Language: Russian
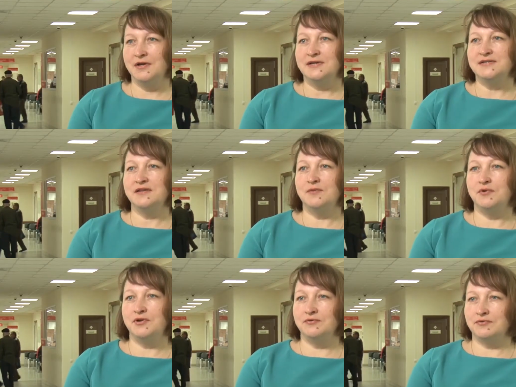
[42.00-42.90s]
За этот
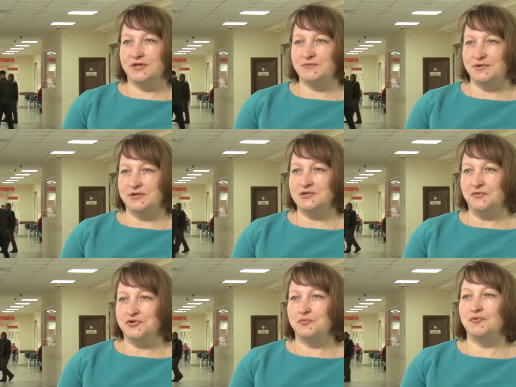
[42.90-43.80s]
период у нас произошло
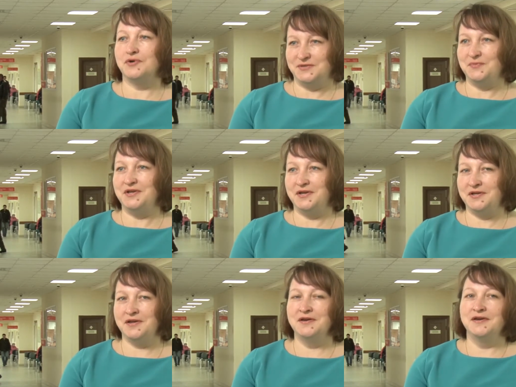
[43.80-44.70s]
очень много
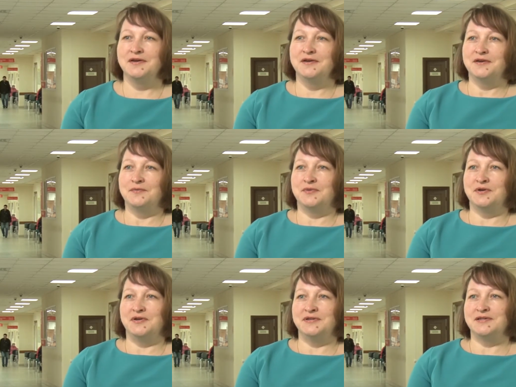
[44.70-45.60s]
изменений.
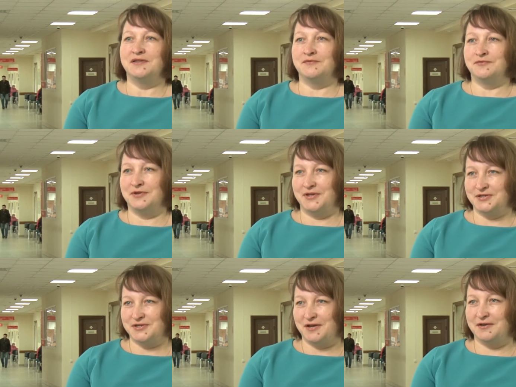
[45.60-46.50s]
Мы из одного
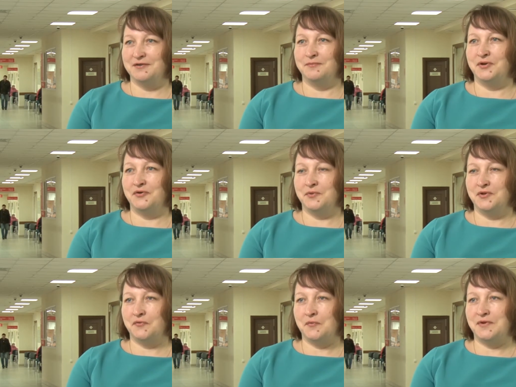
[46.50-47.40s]
этажа приема
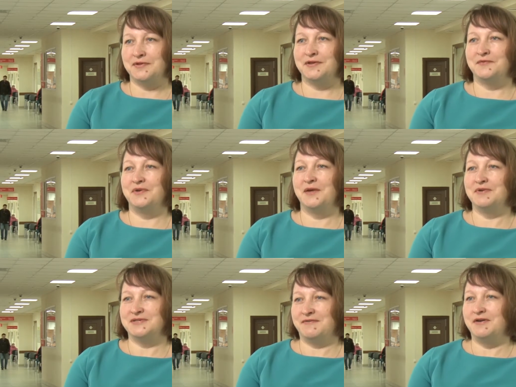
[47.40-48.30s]
документов
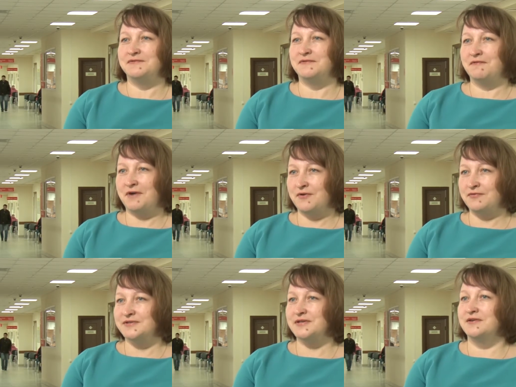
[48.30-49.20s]
преобразовались в два.
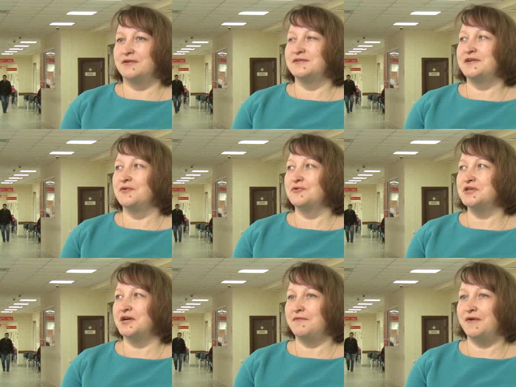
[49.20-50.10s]
У нас открылась
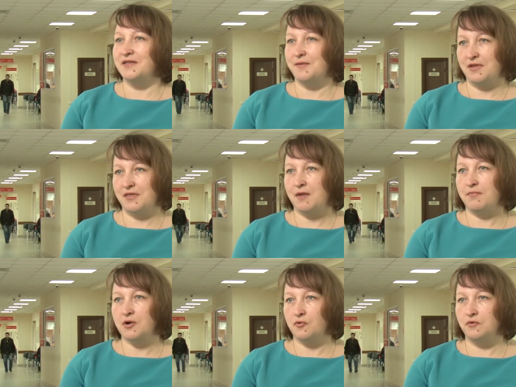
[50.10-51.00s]
хорошая комфортабельная
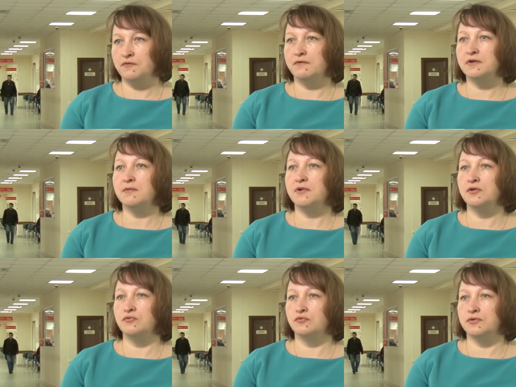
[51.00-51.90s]
парковка. В этом
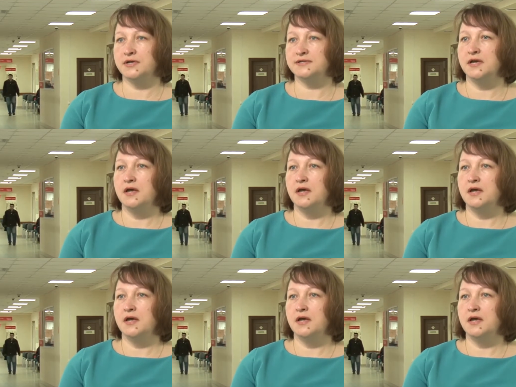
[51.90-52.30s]
году у нас